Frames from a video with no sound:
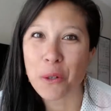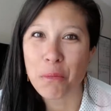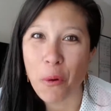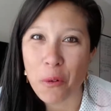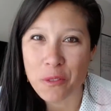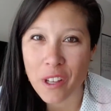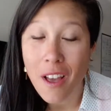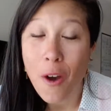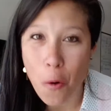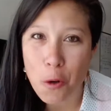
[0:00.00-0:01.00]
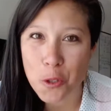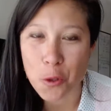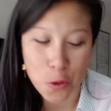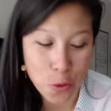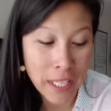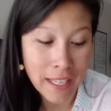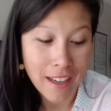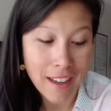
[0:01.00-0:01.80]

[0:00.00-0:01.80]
tout le monde Aujourd'hui,